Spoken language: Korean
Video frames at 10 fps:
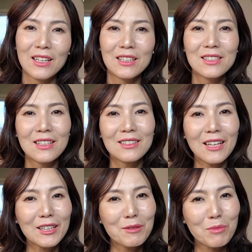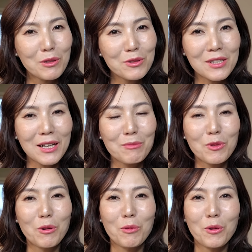이제는 딱히 미운
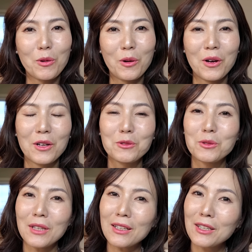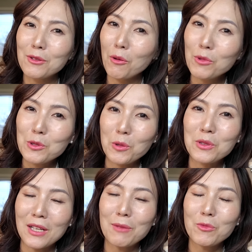사람도 없고 또 딱히 너무 좋은
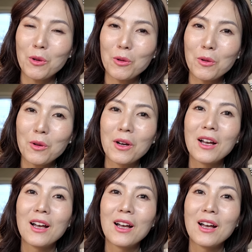사람도 없고